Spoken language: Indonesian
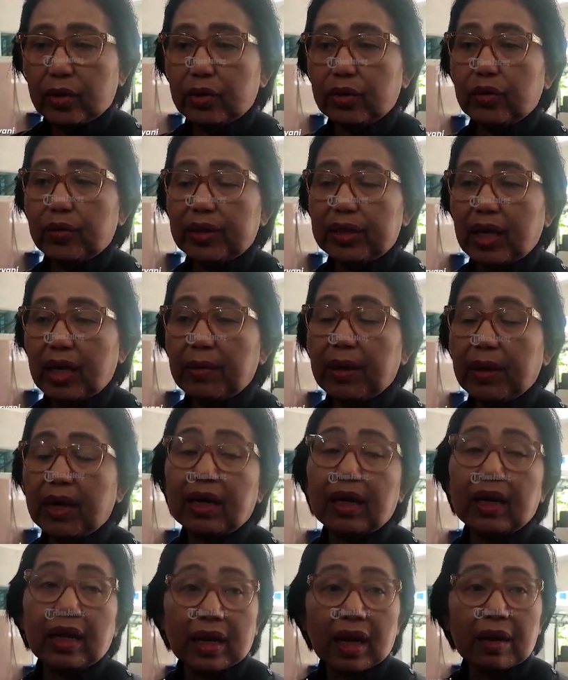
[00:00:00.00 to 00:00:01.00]
untuk bisa
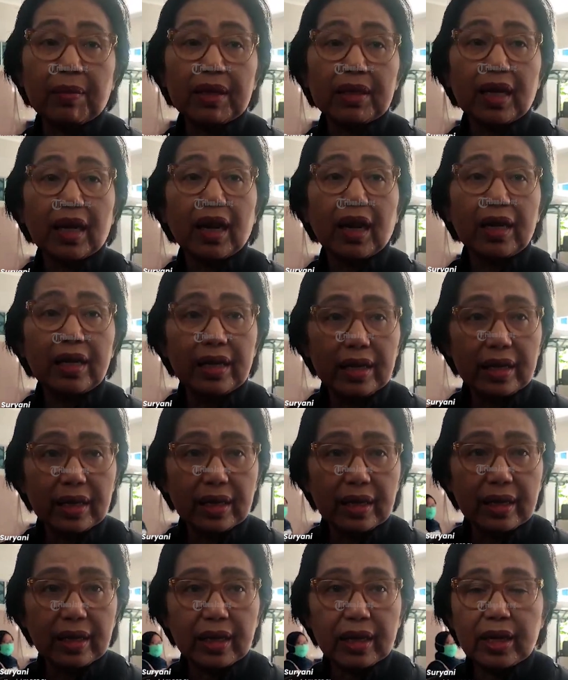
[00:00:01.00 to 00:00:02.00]
mengklirkan masalah
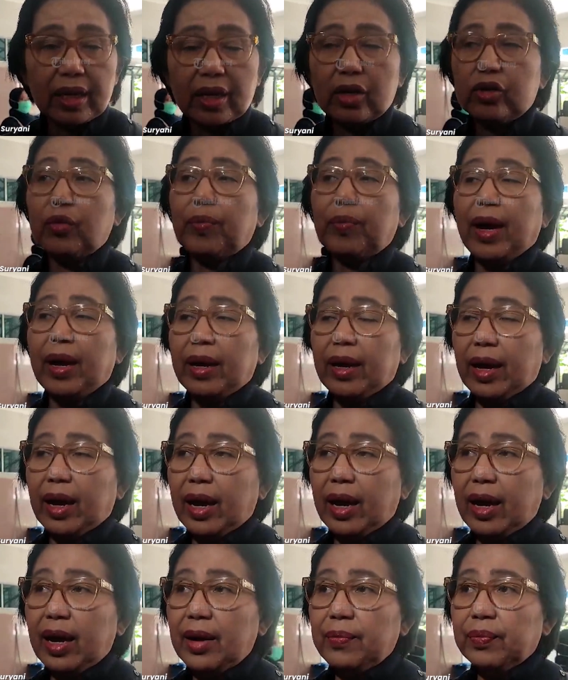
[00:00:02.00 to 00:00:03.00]
ini
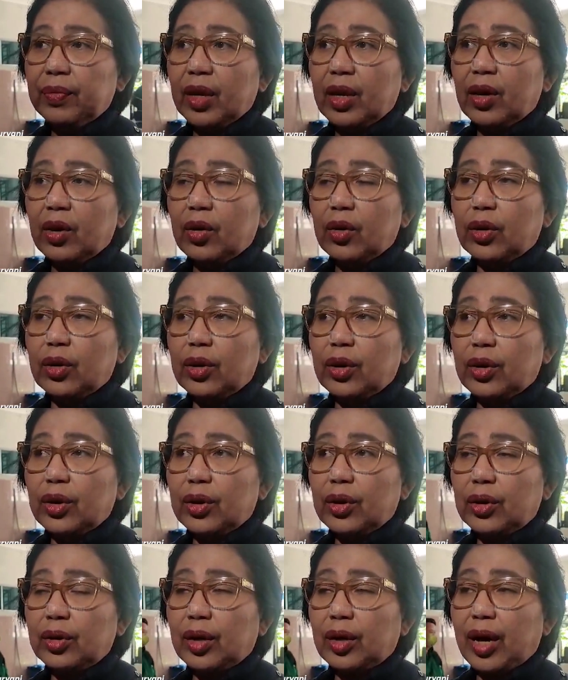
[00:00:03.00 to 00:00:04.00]
supaya
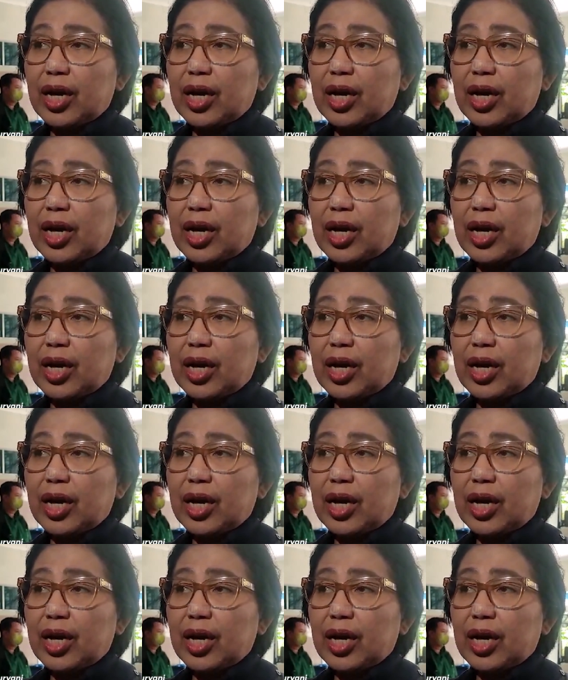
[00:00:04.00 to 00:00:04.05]
eh,